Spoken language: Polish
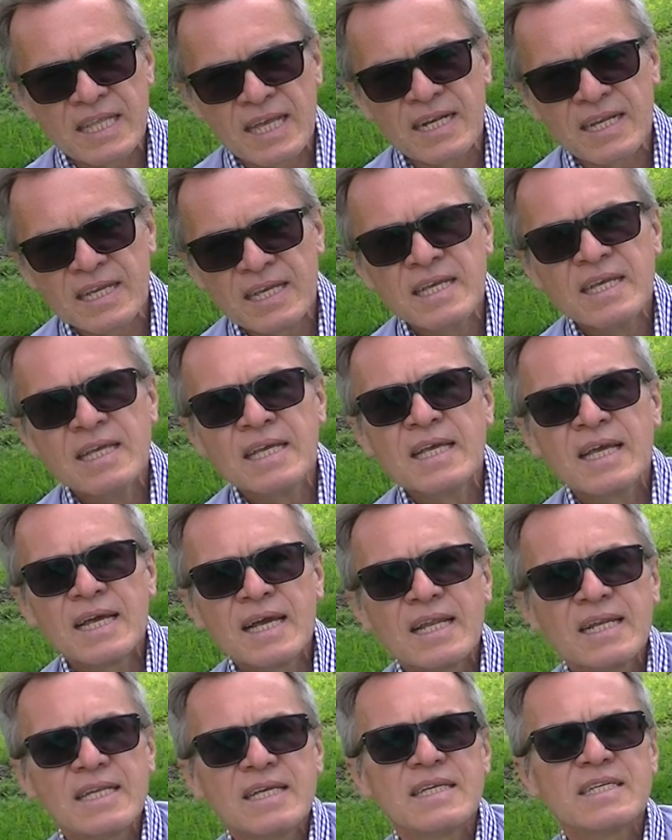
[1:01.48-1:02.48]
dalej.
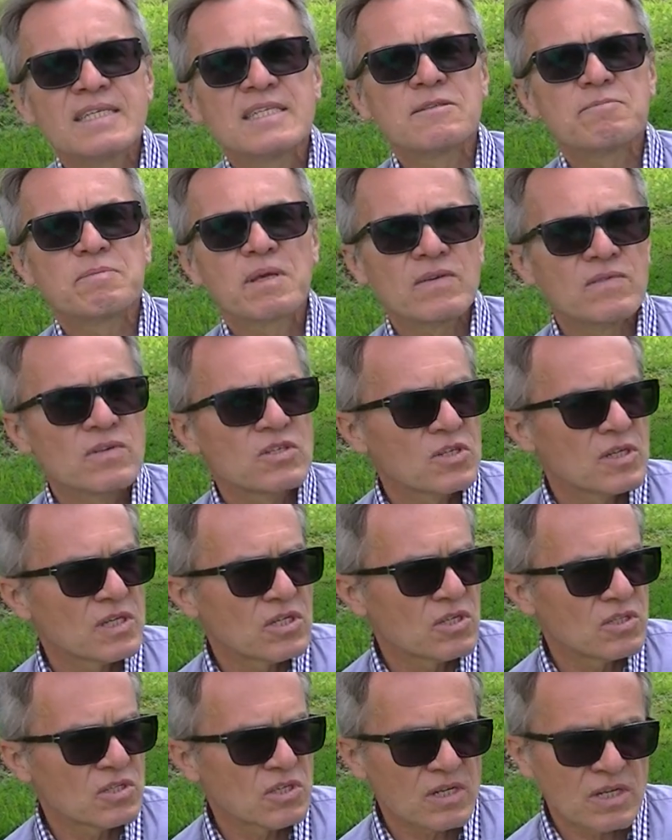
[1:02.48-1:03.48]
Ale sprawie trzeba
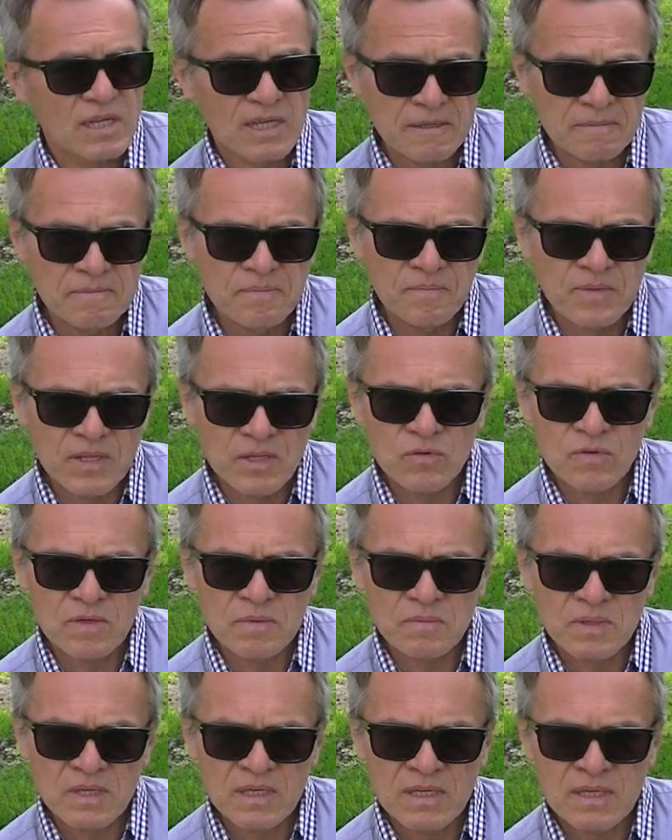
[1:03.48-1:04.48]
się trochę
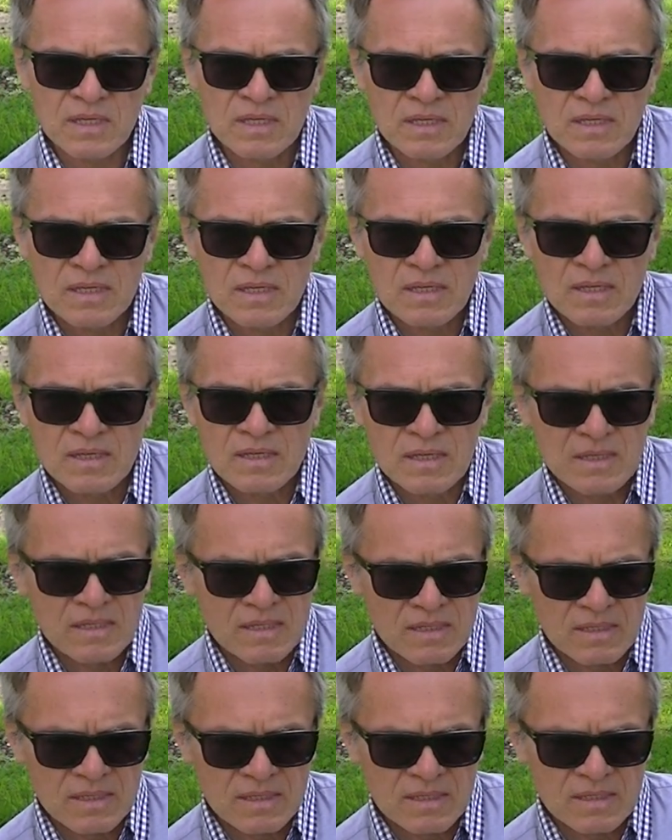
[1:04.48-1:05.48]
głębiej
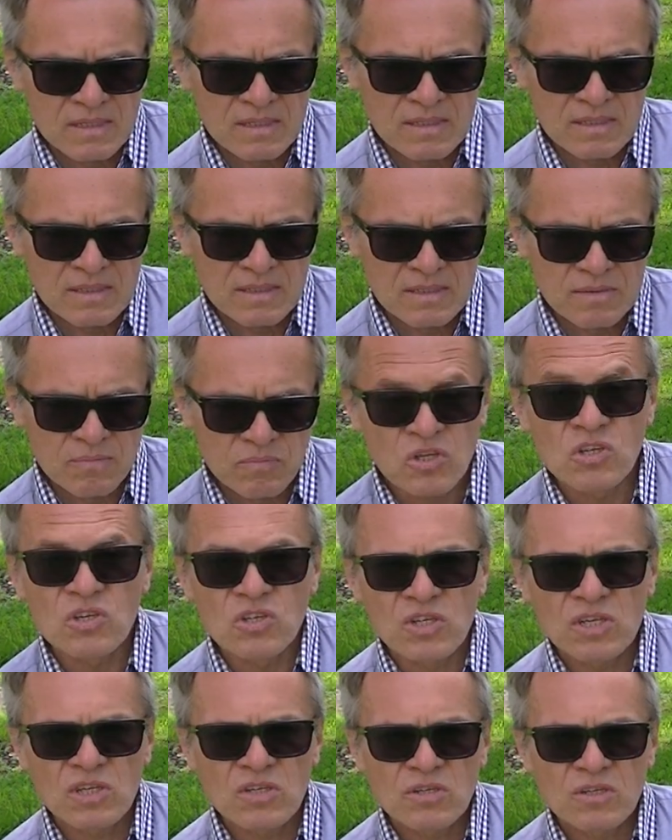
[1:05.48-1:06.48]
y,
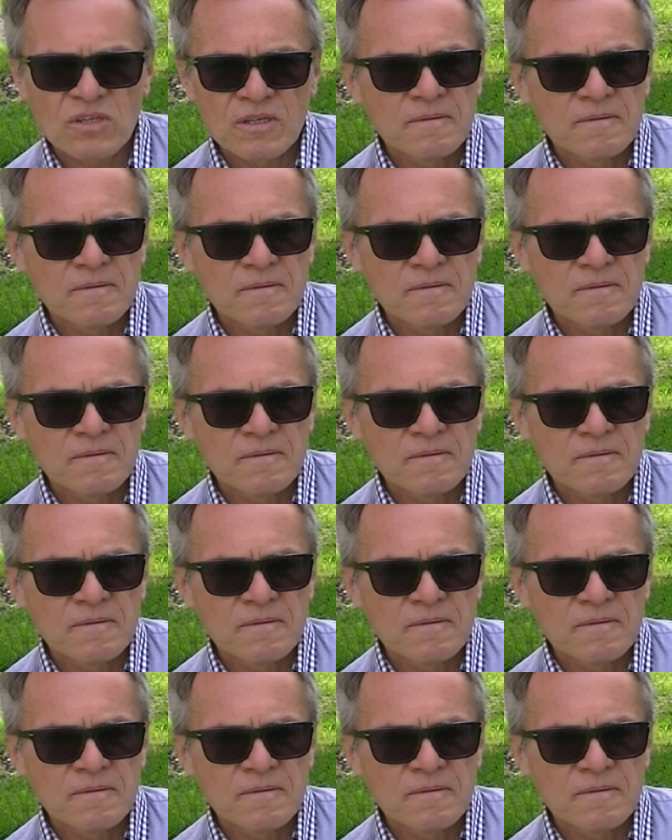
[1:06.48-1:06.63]
przyjrzeć.